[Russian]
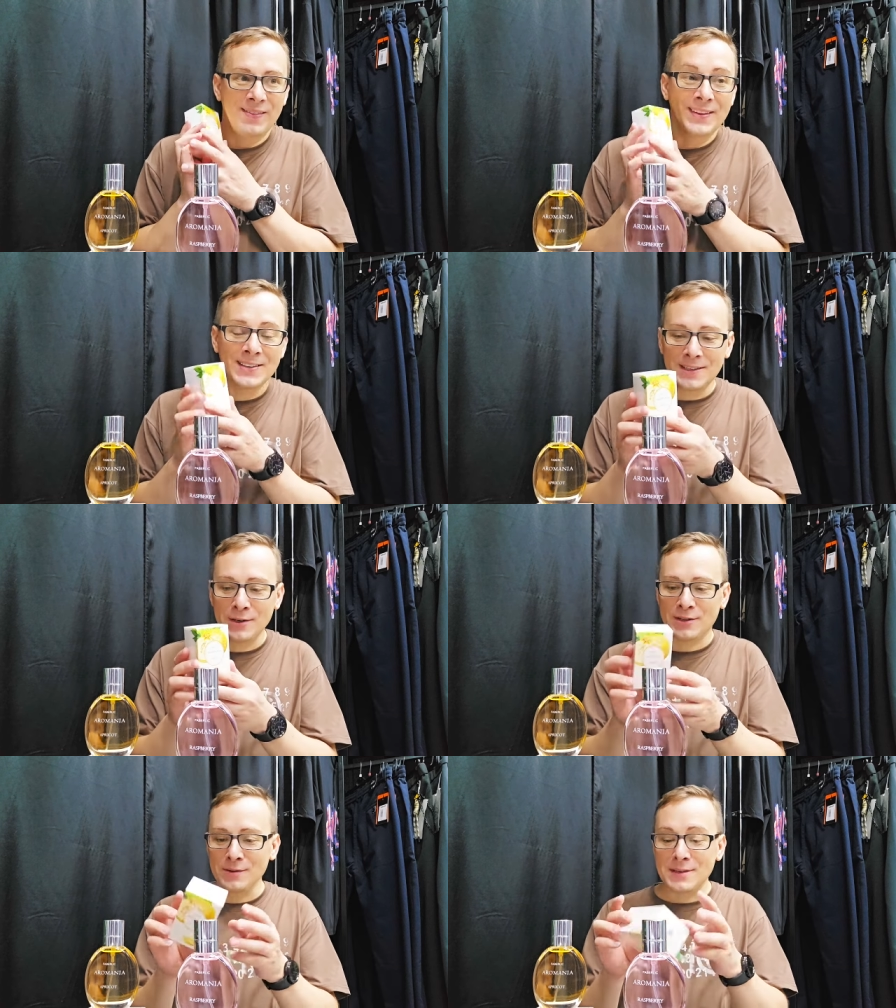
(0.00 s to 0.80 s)

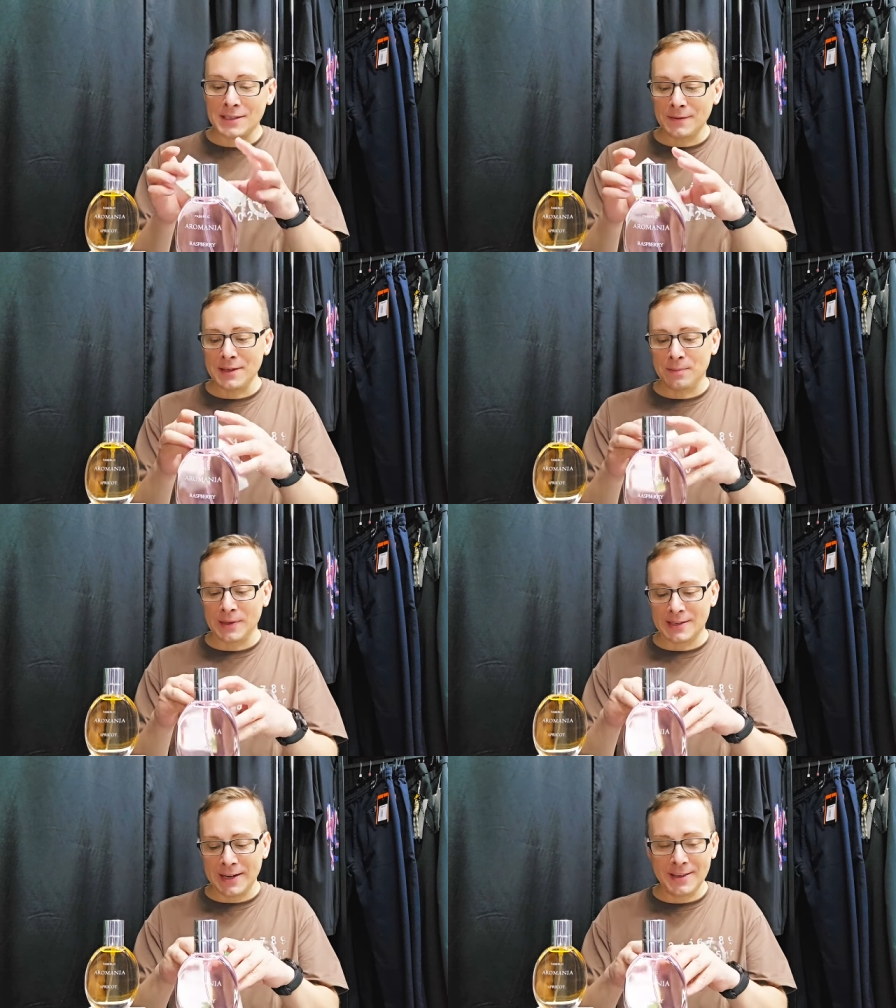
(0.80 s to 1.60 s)
надеюсь, что не совсем
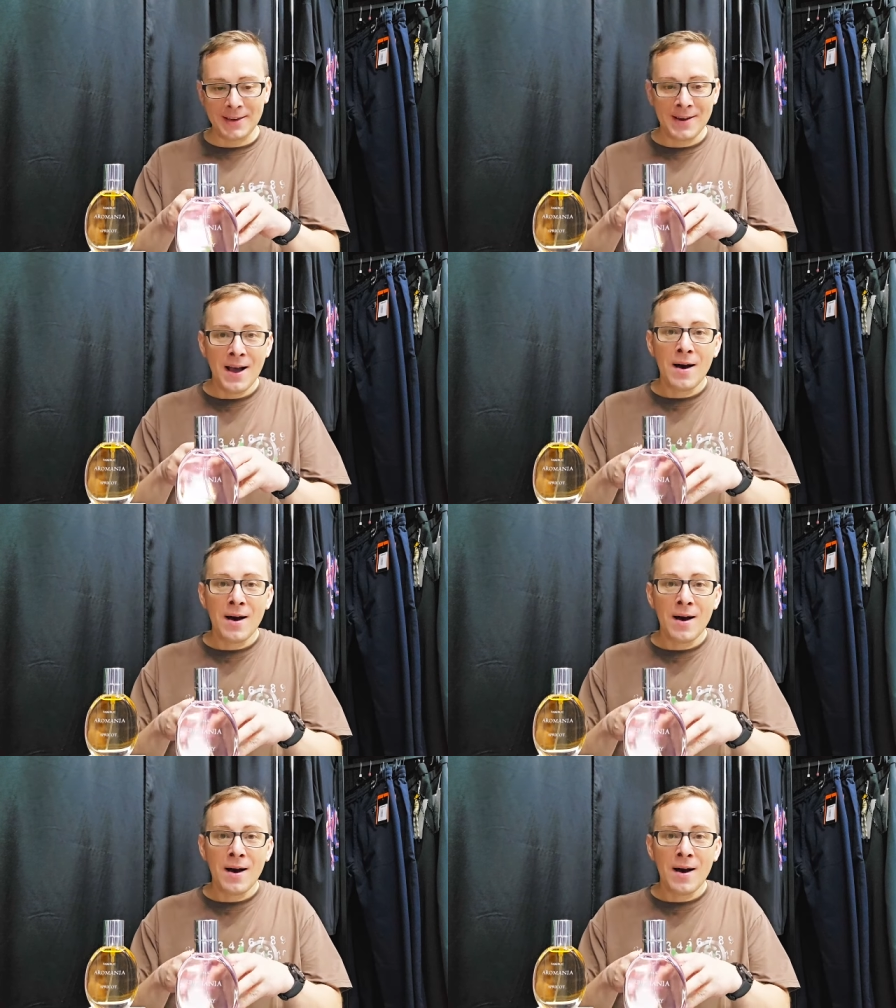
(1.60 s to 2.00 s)
последний,